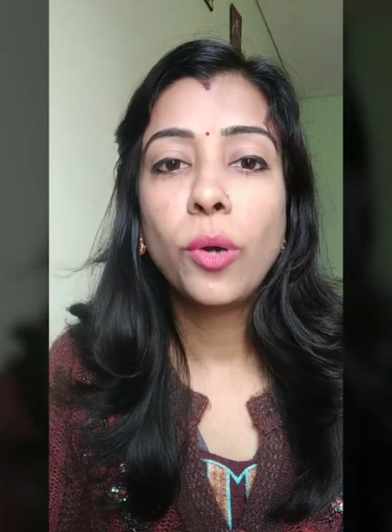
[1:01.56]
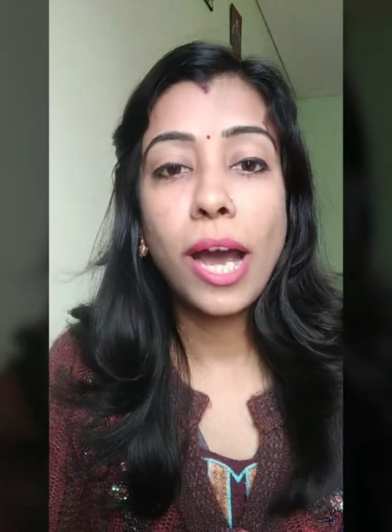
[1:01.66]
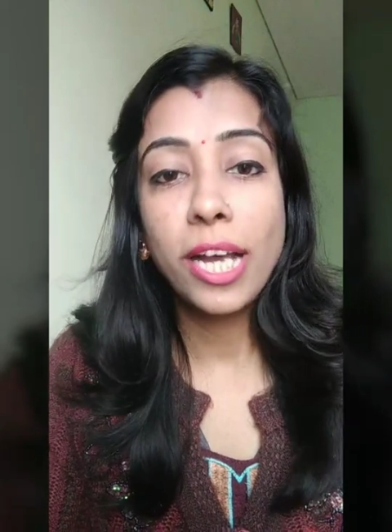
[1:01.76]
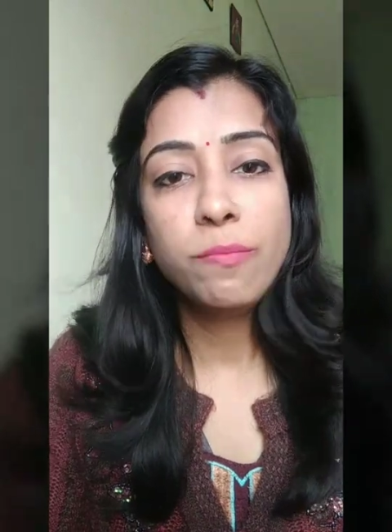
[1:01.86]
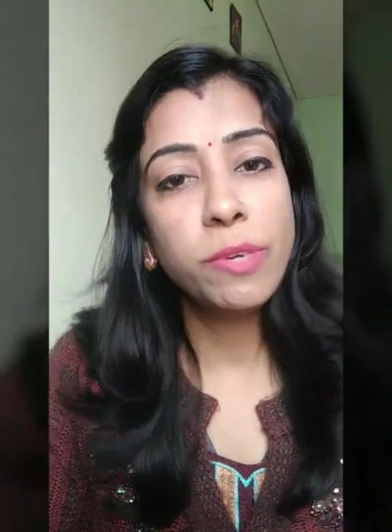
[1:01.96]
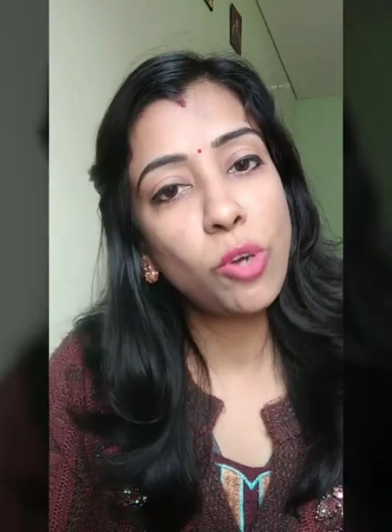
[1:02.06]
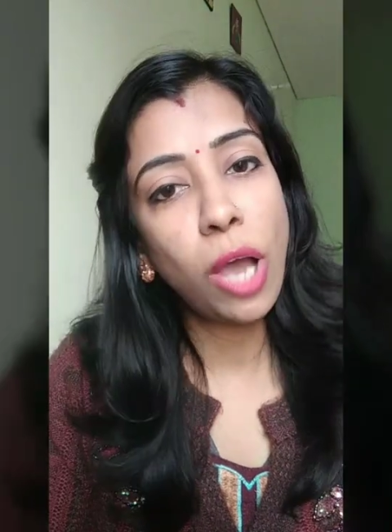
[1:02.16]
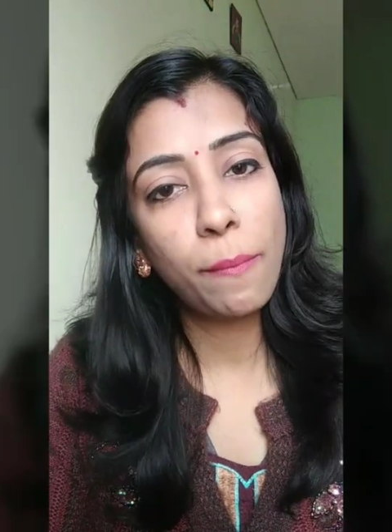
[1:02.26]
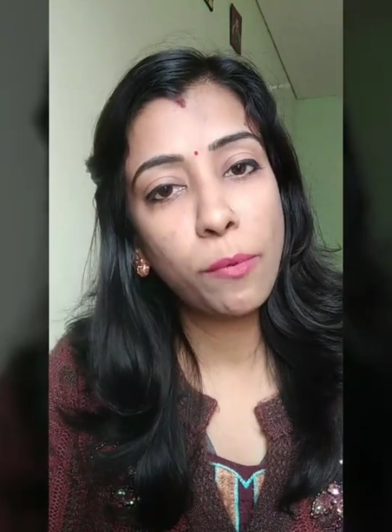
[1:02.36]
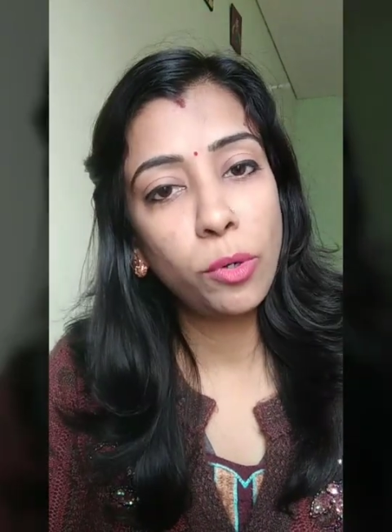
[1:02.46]
तो आज मैं जो
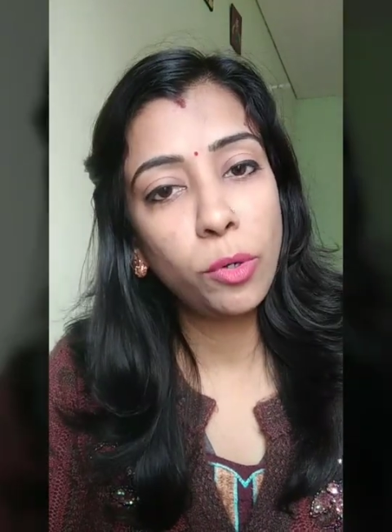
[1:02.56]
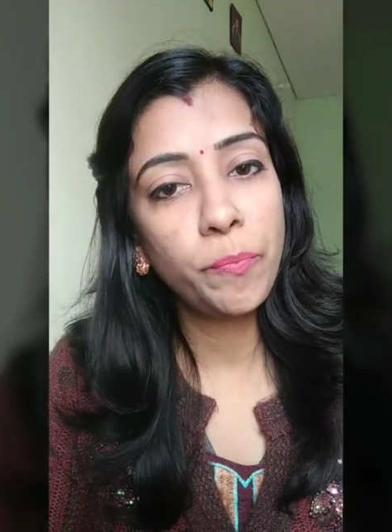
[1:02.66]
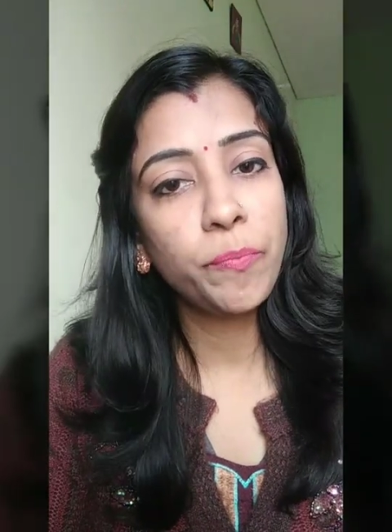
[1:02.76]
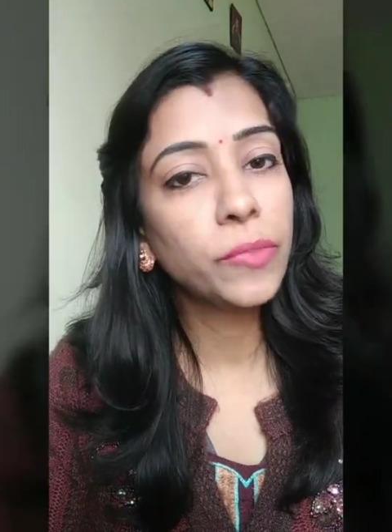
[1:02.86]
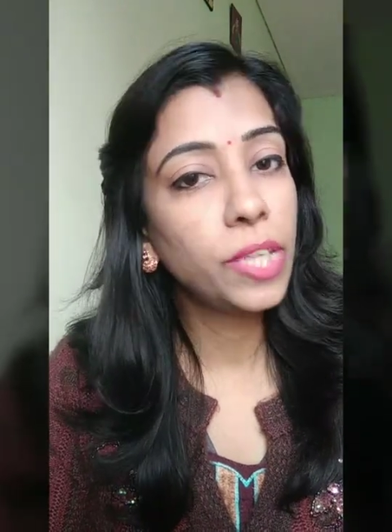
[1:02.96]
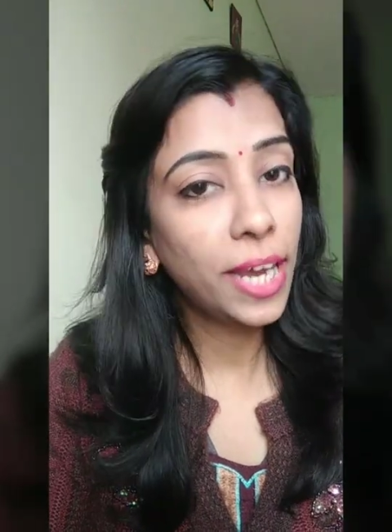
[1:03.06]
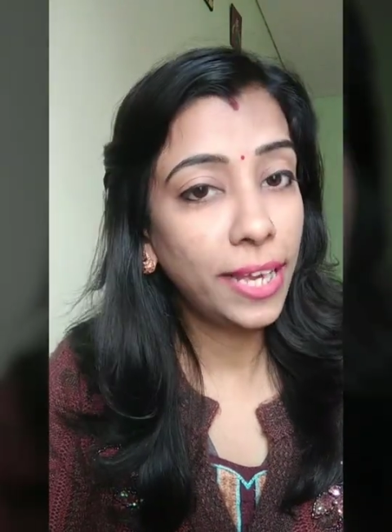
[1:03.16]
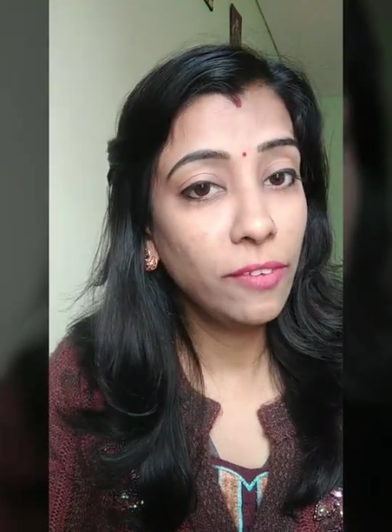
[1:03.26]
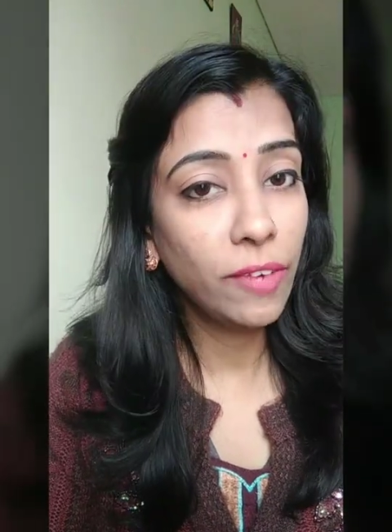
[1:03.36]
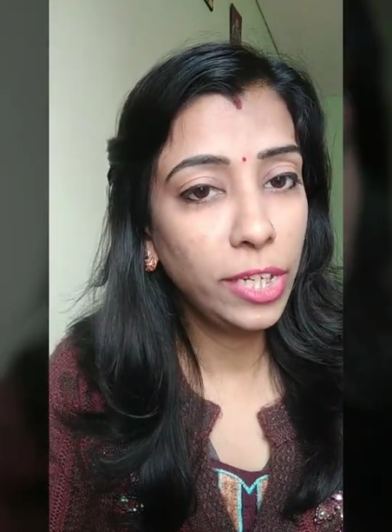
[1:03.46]
आपको
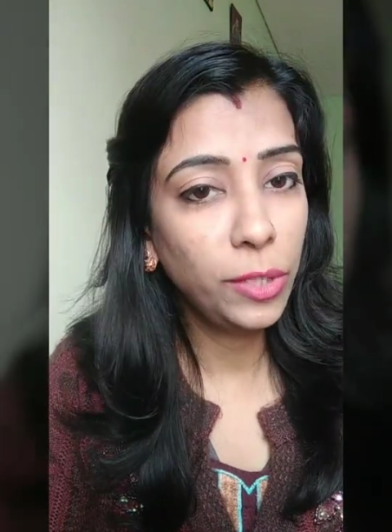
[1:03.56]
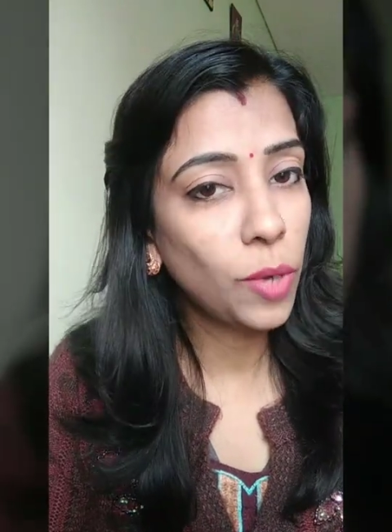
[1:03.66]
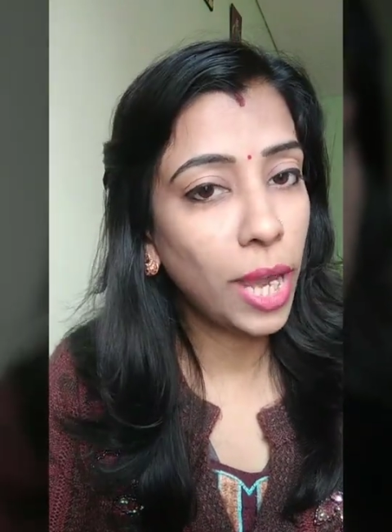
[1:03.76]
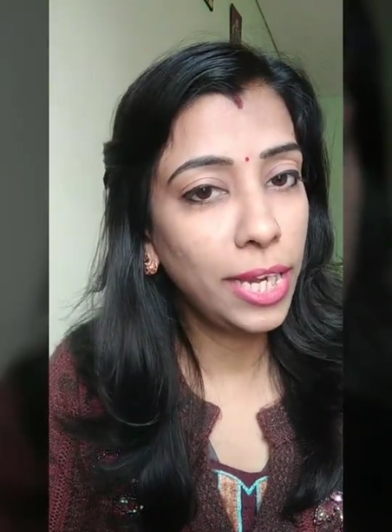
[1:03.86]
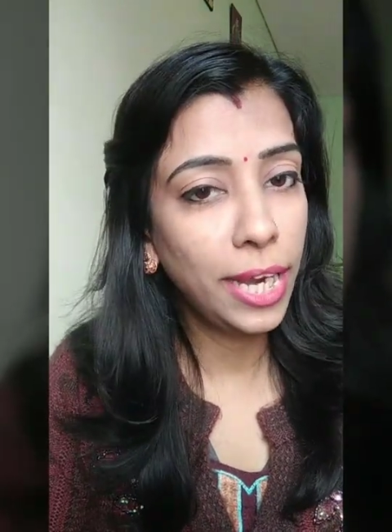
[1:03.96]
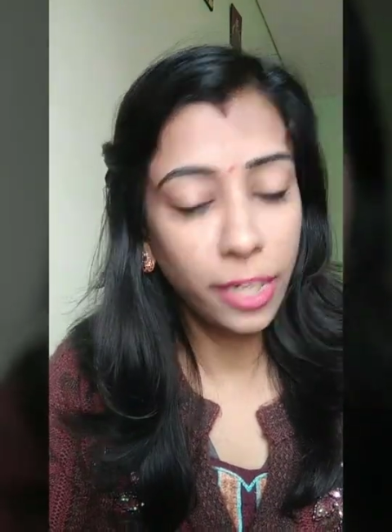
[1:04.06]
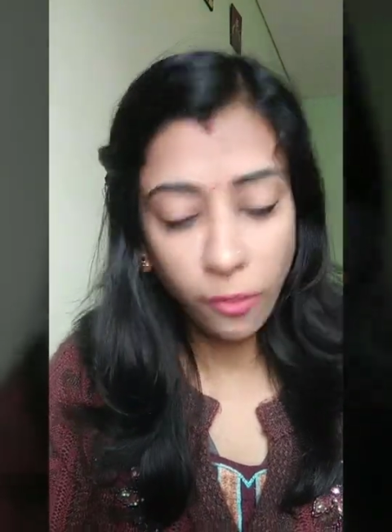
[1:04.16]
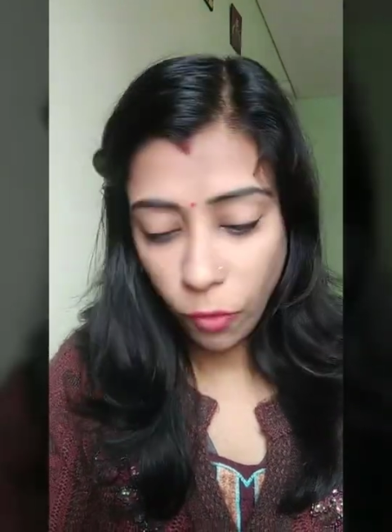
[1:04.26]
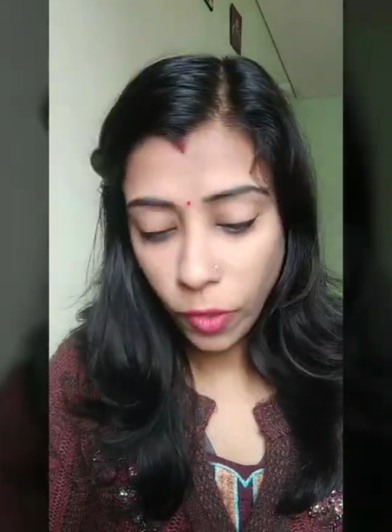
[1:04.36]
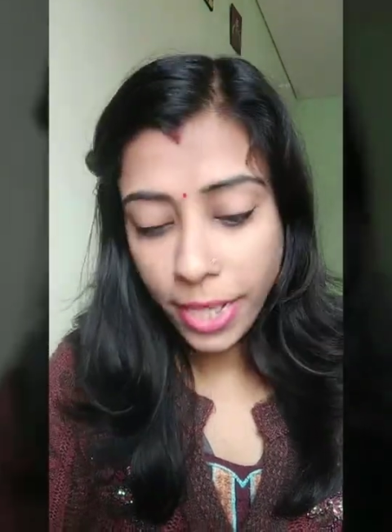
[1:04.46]
दिखाने वाली हूँ
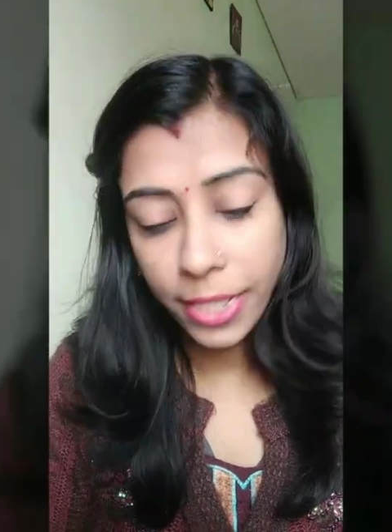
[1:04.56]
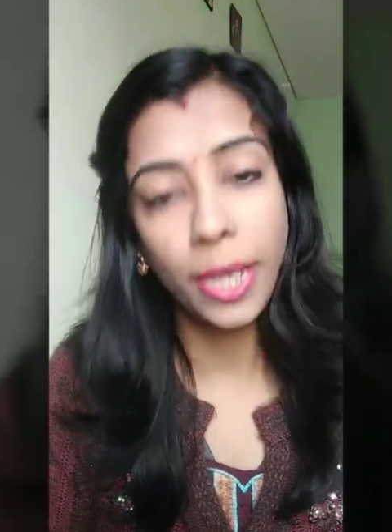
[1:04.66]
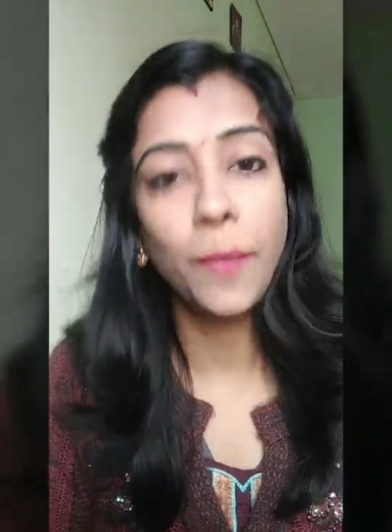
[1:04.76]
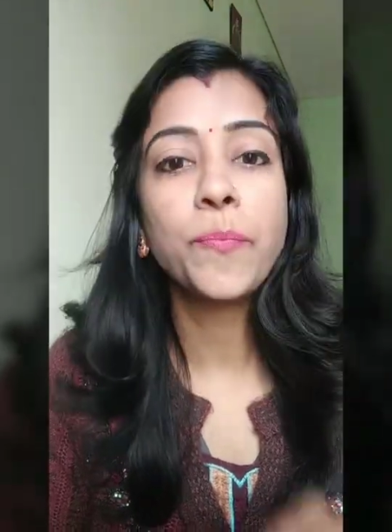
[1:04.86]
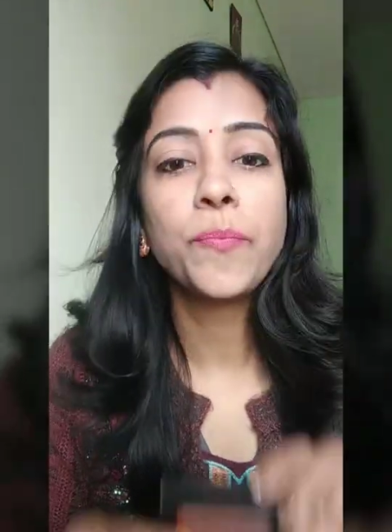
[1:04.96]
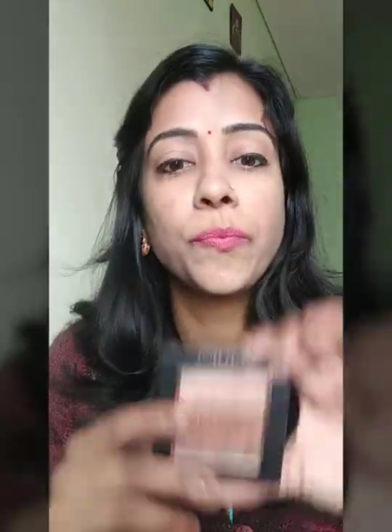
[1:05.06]
हाईलाइटर वो है ये